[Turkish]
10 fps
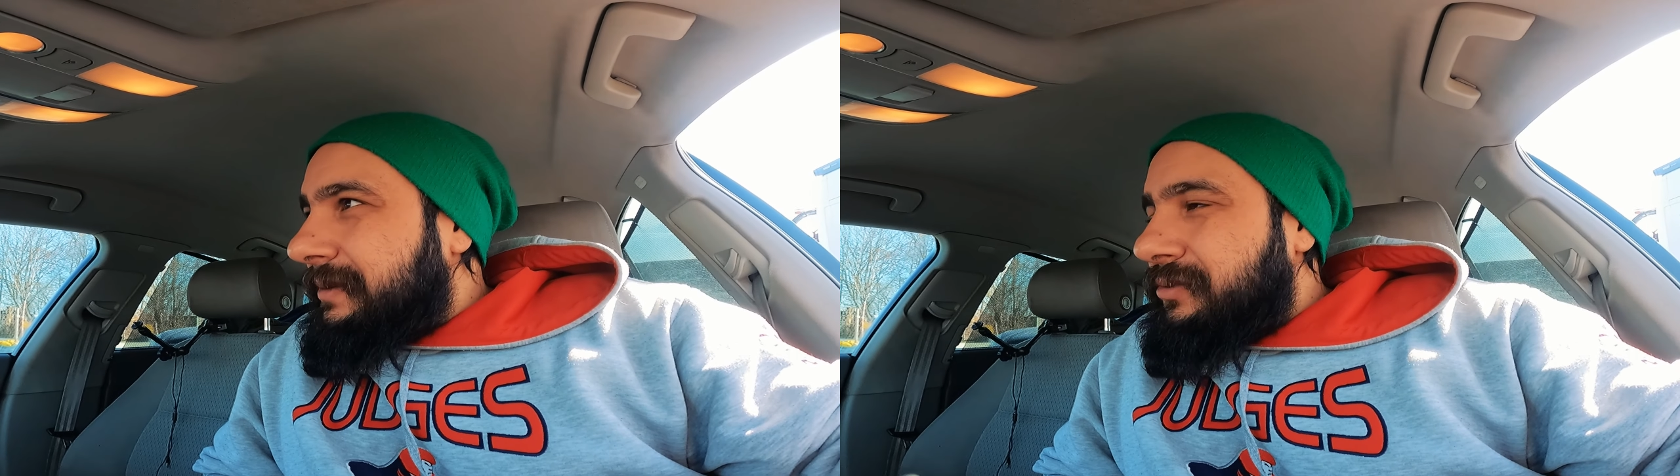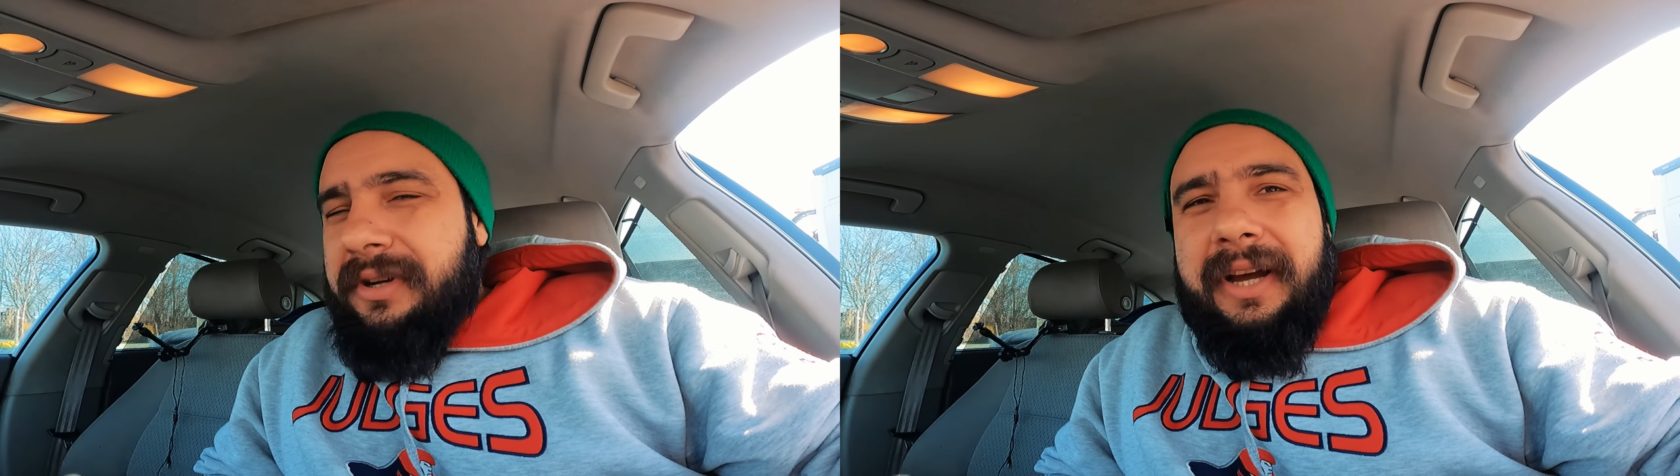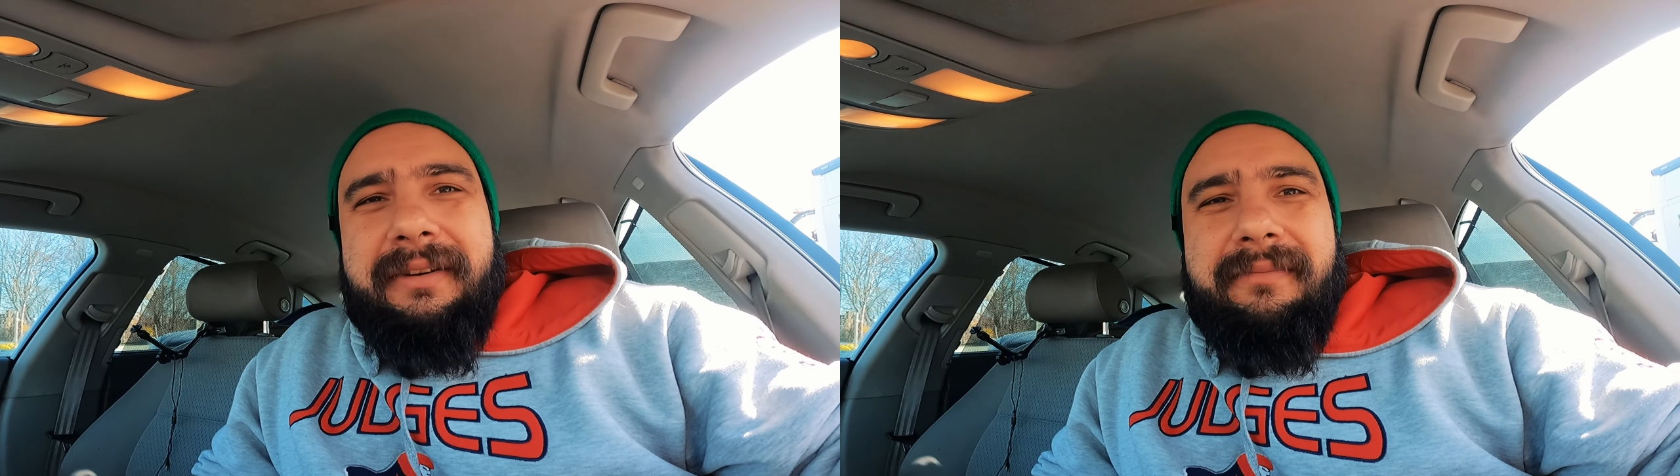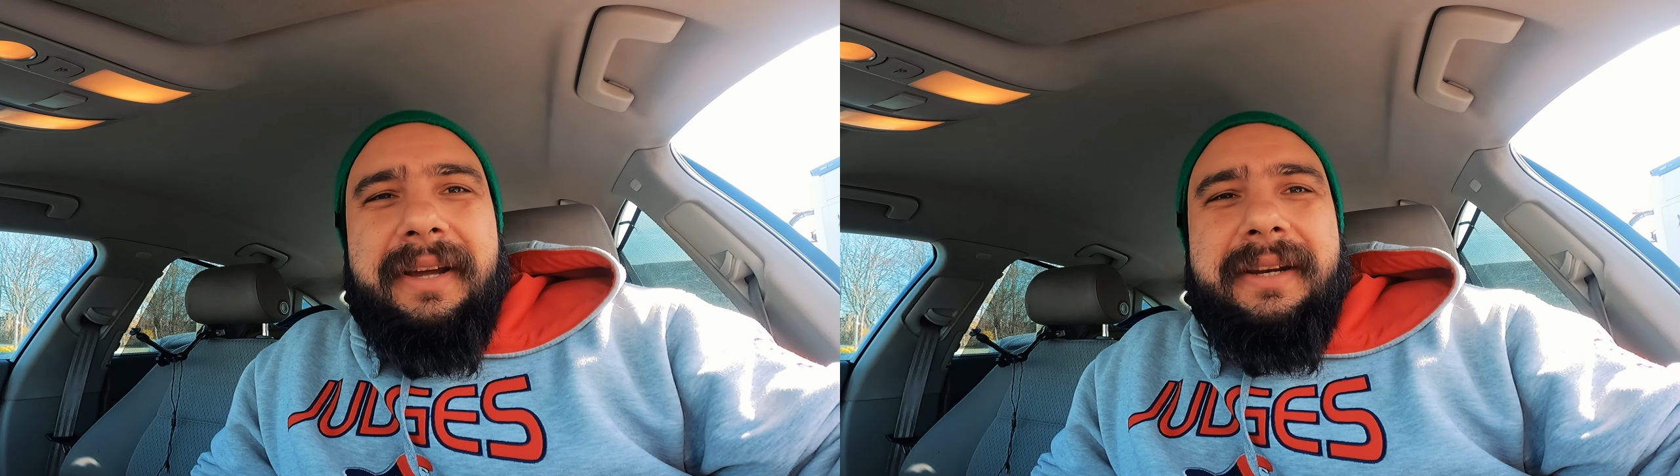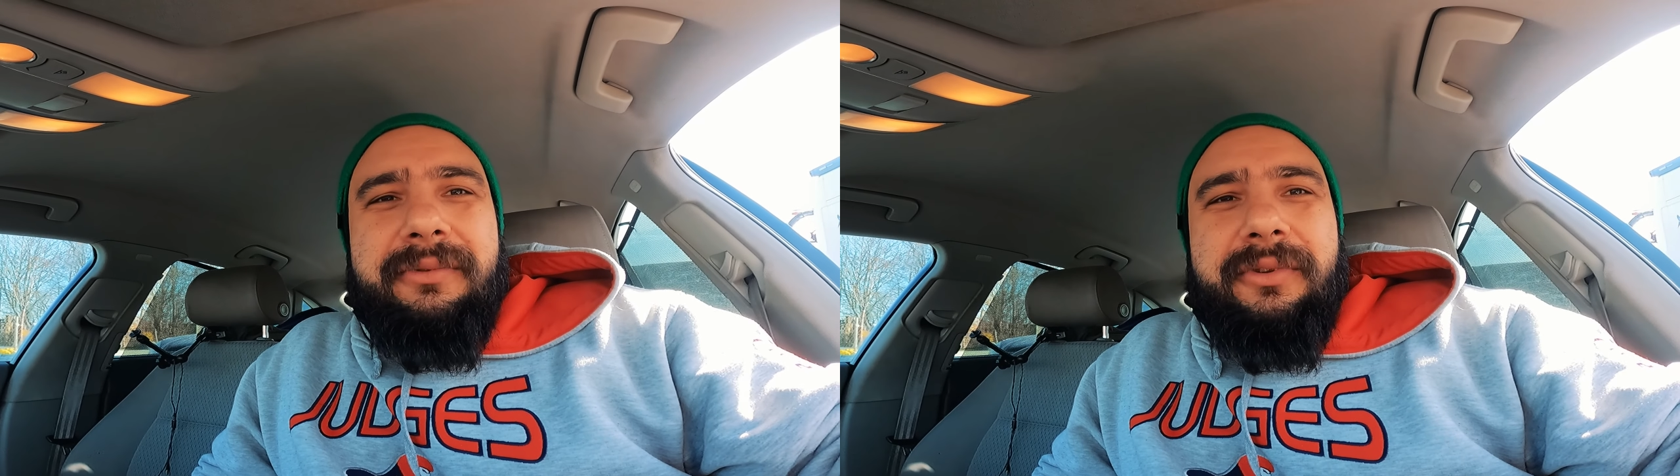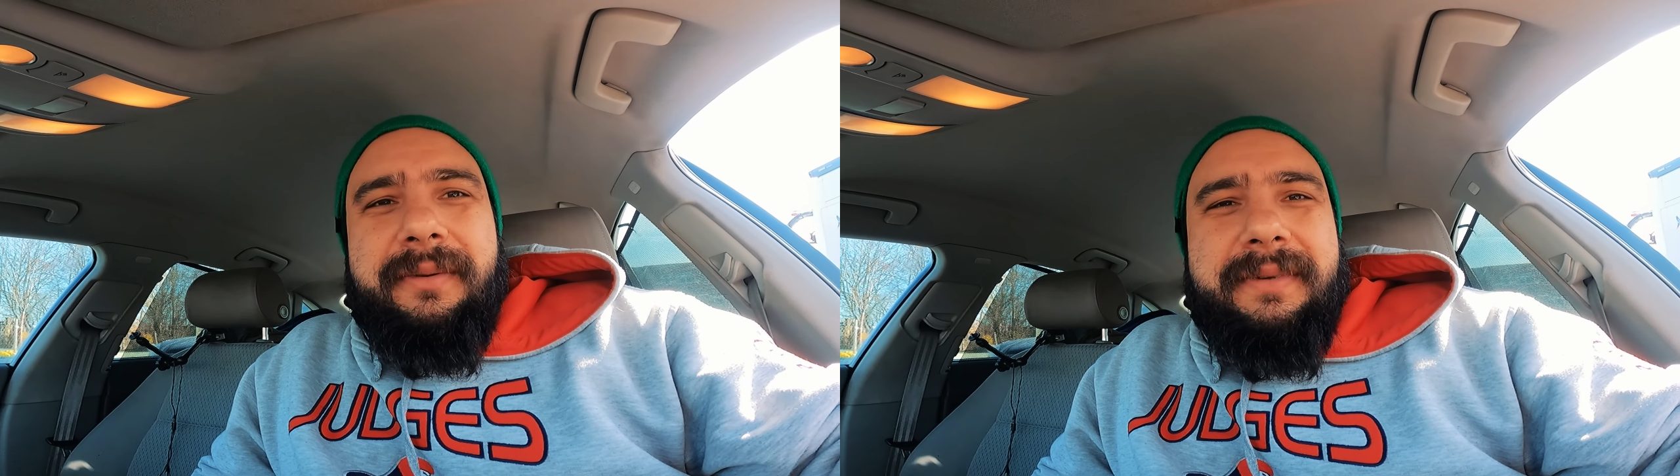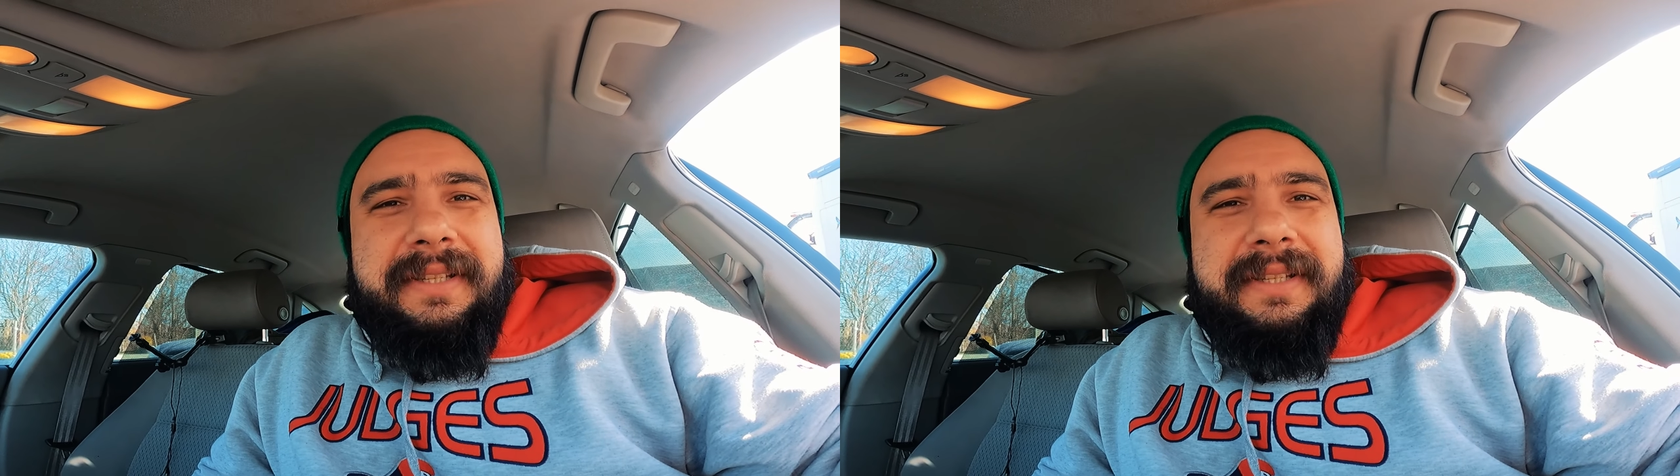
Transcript: gideyim şu karnım marnımı doyurayım.